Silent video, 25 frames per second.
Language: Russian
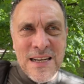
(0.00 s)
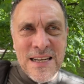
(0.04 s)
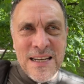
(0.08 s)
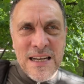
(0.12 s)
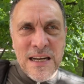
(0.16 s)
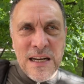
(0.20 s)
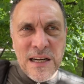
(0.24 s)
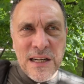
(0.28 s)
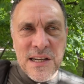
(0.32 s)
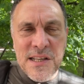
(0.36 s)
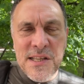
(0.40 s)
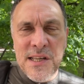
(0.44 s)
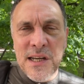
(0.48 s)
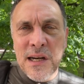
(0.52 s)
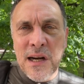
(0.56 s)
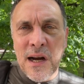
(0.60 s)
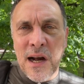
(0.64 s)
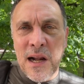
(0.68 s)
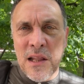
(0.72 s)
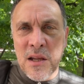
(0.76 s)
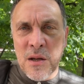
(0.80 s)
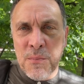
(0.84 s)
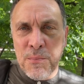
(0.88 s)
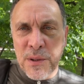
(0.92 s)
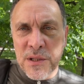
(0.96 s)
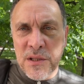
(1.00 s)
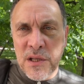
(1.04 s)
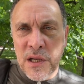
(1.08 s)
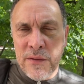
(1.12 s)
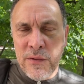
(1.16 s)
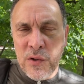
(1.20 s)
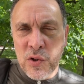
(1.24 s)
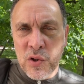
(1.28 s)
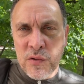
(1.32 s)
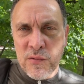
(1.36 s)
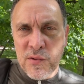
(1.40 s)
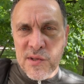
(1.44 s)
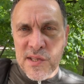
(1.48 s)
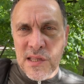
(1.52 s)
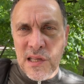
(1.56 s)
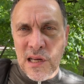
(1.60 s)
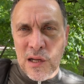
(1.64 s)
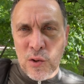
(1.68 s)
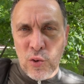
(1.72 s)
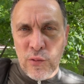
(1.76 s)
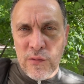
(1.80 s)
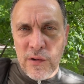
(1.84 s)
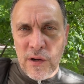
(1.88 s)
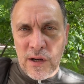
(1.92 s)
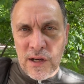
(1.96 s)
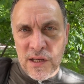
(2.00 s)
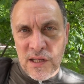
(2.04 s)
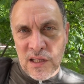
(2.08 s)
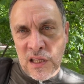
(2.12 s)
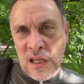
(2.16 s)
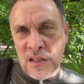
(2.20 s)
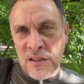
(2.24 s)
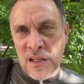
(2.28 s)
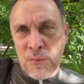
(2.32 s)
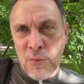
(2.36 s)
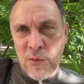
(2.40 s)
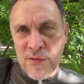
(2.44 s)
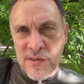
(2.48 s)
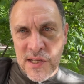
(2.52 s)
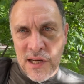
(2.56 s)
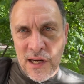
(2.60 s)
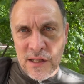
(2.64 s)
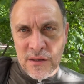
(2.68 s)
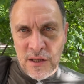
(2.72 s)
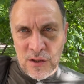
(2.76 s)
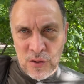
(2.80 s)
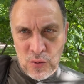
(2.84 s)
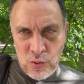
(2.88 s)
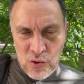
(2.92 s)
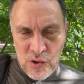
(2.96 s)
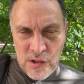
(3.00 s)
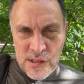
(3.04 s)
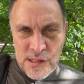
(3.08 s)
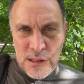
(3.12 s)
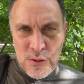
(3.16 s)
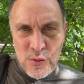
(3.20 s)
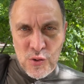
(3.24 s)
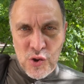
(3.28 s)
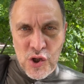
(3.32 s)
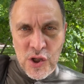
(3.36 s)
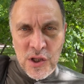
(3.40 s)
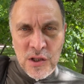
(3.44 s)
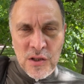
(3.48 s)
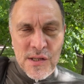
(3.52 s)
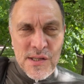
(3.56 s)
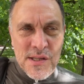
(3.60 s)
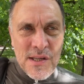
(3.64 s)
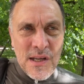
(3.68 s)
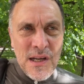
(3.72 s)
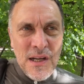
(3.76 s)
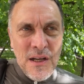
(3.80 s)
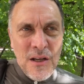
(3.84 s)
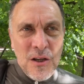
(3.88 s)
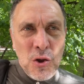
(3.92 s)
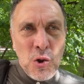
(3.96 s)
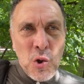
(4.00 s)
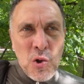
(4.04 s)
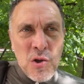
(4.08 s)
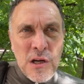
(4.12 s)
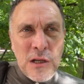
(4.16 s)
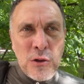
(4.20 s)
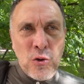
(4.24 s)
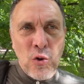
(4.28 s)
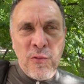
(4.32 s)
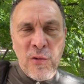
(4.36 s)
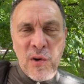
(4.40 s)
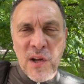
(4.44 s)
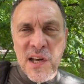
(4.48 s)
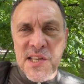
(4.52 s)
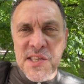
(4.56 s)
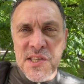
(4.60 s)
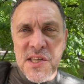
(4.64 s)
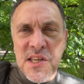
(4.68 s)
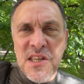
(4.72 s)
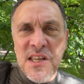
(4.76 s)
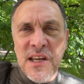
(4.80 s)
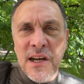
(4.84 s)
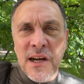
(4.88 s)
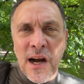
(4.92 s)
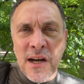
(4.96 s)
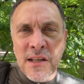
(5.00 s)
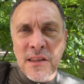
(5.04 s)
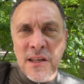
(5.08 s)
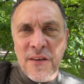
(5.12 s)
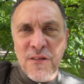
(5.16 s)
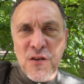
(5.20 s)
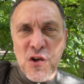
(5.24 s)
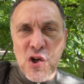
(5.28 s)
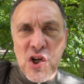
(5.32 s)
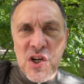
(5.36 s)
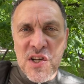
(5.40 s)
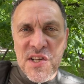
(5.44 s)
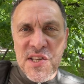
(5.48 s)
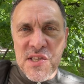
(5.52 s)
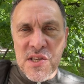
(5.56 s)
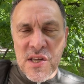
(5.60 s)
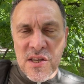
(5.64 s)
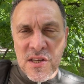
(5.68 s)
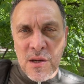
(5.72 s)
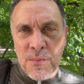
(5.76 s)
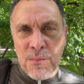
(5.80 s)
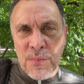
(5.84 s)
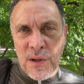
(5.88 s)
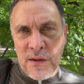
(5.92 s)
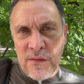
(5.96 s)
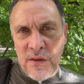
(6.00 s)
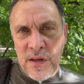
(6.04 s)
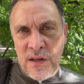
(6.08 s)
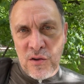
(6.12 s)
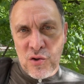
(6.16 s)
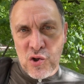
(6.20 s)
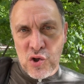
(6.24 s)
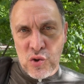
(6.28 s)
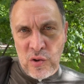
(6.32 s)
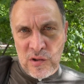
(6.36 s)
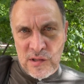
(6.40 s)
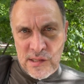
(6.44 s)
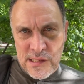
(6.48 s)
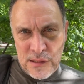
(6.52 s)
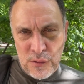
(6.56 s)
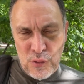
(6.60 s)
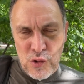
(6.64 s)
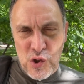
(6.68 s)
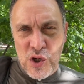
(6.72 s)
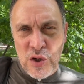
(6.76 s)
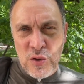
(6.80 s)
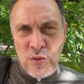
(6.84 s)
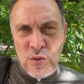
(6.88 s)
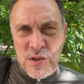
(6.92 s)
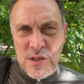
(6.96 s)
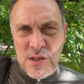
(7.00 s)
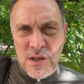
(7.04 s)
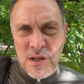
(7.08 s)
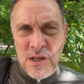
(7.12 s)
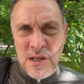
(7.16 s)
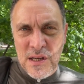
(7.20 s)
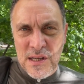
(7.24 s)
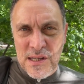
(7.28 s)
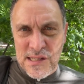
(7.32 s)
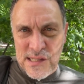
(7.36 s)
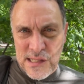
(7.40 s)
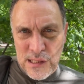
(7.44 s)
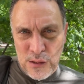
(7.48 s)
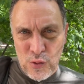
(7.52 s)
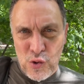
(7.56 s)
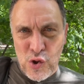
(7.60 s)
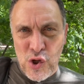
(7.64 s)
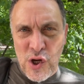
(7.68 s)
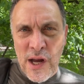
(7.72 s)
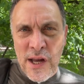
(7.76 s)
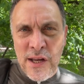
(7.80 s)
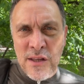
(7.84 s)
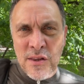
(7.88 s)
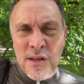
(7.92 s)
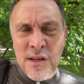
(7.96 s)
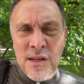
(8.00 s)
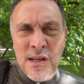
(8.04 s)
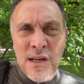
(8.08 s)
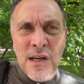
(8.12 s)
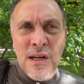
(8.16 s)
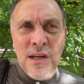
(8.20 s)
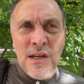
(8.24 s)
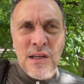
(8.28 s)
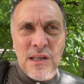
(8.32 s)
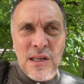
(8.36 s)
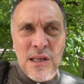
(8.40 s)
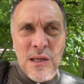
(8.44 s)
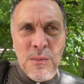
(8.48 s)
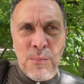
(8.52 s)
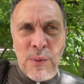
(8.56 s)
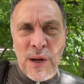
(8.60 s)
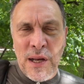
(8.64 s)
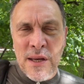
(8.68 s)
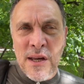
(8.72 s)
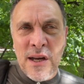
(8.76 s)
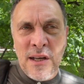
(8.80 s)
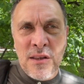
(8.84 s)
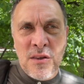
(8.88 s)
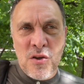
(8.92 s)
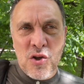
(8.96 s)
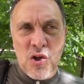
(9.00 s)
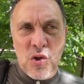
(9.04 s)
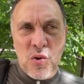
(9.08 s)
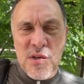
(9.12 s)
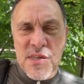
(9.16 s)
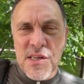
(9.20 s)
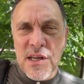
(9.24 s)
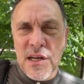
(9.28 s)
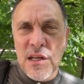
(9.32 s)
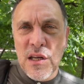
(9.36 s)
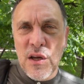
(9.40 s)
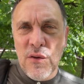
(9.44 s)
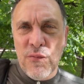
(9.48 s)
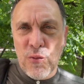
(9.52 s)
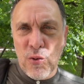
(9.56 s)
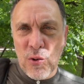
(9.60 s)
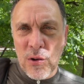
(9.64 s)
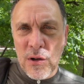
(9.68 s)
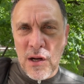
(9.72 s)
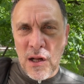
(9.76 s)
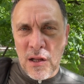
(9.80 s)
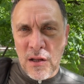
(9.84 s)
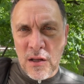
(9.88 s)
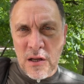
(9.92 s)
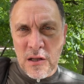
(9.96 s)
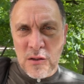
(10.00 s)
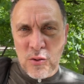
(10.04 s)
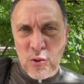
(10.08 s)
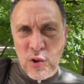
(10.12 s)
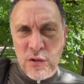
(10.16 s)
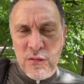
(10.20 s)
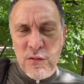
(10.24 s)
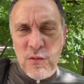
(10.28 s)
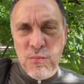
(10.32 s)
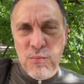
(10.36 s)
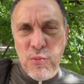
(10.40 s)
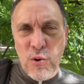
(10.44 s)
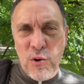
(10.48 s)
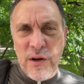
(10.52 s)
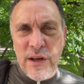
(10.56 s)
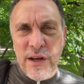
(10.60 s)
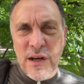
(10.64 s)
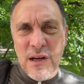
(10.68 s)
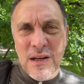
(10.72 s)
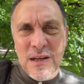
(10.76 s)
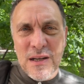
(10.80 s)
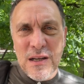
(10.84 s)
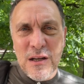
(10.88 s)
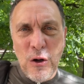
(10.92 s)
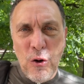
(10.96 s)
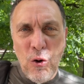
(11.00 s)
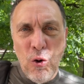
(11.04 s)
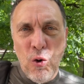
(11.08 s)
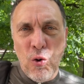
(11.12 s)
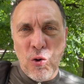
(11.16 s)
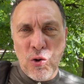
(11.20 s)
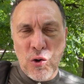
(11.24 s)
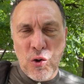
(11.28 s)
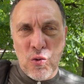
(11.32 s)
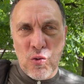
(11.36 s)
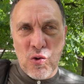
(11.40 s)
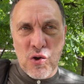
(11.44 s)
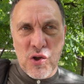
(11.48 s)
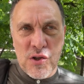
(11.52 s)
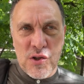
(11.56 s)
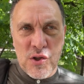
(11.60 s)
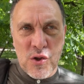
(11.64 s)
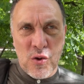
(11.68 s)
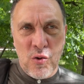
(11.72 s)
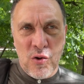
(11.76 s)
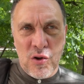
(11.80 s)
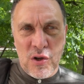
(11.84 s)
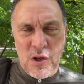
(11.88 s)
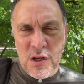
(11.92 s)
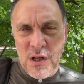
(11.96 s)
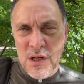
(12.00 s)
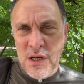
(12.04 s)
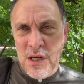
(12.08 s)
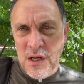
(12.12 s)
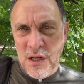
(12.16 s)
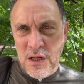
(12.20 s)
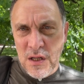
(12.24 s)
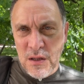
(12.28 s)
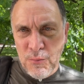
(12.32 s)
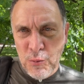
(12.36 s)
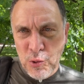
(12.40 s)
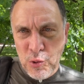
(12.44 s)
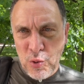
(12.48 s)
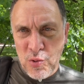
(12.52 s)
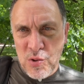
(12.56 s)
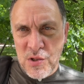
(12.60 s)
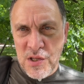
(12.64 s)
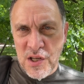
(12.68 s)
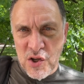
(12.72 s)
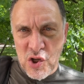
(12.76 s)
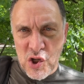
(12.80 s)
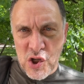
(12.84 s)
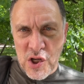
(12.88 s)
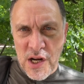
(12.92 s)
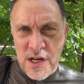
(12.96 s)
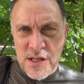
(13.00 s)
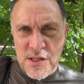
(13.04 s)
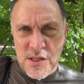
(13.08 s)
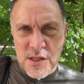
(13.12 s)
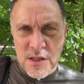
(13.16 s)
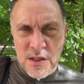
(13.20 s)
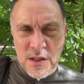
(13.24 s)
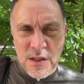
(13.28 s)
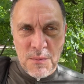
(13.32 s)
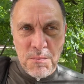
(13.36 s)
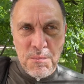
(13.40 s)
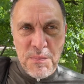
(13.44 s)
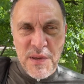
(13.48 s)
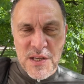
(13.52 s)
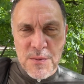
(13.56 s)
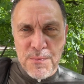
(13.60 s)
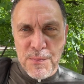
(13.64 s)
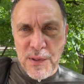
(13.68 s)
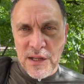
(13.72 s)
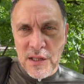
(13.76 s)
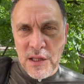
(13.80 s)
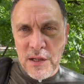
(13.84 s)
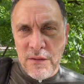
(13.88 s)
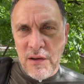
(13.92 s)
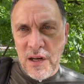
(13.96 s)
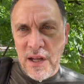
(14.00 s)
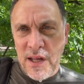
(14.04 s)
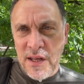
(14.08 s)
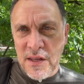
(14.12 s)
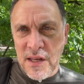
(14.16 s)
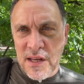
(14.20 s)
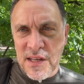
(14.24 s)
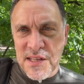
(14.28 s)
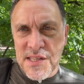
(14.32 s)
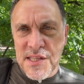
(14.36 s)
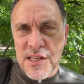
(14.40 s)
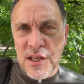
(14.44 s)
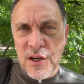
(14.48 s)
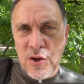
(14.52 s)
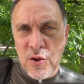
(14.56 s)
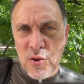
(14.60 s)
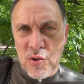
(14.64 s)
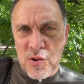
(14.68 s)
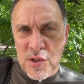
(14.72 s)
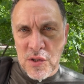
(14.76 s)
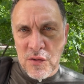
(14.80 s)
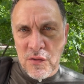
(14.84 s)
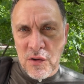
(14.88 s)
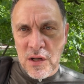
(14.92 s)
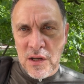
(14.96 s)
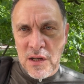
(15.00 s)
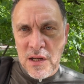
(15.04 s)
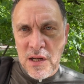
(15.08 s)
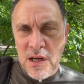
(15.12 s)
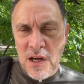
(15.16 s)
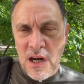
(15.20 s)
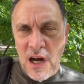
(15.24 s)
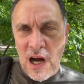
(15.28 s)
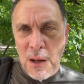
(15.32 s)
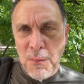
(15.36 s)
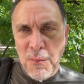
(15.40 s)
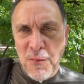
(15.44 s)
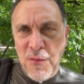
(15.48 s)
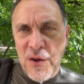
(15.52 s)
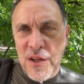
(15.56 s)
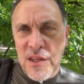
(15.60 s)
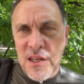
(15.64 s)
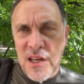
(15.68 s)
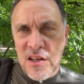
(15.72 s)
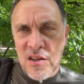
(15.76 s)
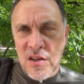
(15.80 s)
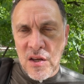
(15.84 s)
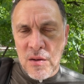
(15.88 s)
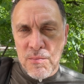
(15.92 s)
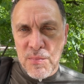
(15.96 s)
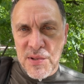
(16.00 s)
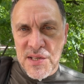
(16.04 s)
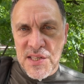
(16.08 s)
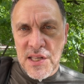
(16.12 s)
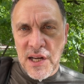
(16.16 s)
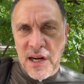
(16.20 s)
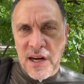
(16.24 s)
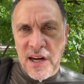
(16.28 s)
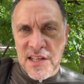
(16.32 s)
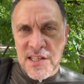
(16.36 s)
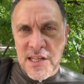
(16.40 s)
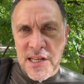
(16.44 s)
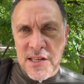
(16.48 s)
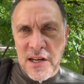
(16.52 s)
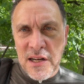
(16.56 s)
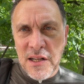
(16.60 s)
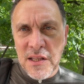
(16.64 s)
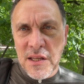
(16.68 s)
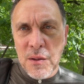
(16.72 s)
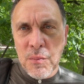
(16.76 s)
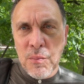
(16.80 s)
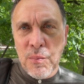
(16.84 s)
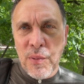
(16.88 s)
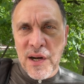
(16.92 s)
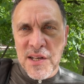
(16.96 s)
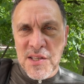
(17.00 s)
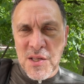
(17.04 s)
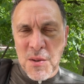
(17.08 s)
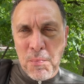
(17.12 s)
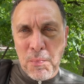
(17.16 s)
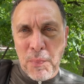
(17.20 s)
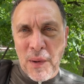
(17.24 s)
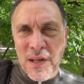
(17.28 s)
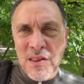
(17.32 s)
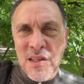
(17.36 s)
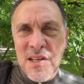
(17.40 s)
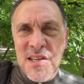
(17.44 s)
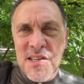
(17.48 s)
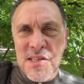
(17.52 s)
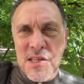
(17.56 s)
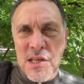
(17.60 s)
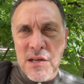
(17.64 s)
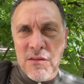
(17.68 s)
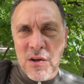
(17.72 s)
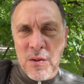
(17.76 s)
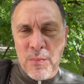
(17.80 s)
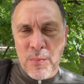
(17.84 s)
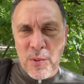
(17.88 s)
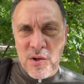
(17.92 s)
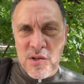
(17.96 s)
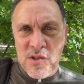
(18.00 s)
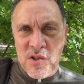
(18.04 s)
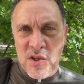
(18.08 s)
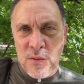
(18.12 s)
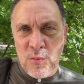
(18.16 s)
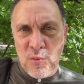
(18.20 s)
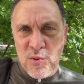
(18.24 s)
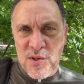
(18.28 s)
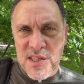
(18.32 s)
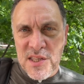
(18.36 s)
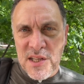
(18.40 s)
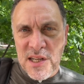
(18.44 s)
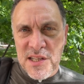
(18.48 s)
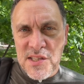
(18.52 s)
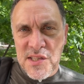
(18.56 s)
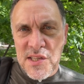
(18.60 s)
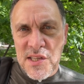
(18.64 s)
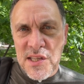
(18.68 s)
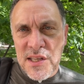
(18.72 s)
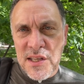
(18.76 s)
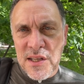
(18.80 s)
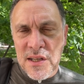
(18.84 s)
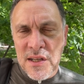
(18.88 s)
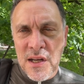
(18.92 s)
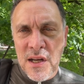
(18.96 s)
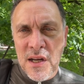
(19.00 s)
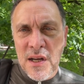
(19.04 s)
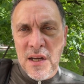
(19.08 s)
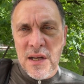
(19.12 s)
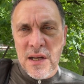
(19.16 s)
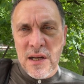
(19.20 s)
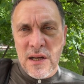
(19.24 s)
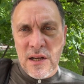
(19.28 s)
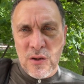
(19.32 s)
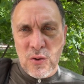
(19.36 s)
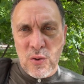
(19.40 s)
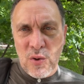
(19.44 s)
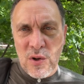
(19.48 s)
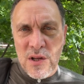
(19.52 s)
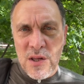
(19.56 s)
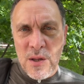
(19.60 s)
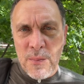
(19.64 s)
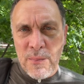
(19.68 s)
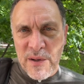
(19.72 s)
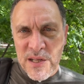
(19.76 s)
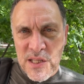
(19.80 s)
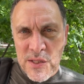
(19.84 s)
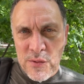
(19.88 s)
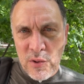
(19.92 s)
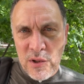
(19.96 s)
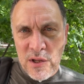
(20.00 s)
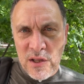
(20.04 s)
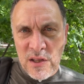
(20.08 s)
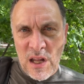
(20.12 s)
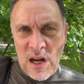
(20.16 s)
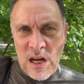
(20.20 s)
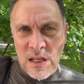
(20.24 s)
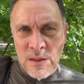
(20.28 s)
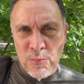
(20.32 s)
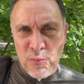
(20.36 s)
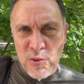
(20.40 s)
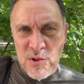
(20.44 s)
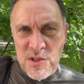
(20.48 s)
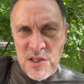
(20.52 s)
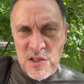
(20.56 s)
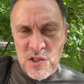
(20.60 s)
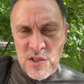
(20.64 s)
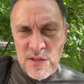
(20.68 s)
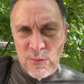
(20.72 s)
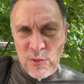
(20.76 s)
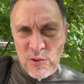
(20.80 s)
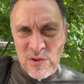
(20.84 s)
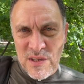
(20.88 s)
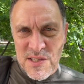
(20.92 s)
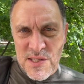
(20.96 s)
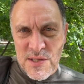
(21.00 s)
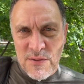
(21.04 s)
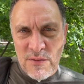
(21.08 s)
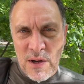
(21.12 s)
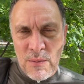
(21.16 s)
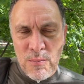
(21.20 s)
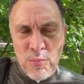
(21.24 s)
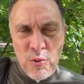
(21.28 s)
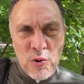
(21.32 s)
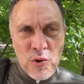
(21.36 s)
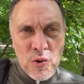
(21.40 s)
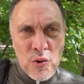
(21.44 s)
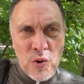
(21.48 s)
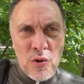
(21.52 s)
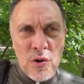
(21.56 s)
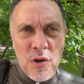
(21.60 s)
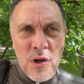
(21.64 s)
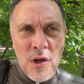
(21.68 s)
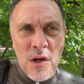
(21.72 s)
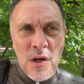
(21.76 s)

радикально подорвет его здоровье, хотя, на мой взгляд, это уже случилось, то никто власти никогда в жизни не поверит, что это случилось случайно. И понятно, что Сергей Фургал, которого более года уже скоро будут держать э, без предъявления серьезного обвинения, без доказательной базы, подыскивая просто ему статьи, которые не позволят отпустить его на свободу, свободу,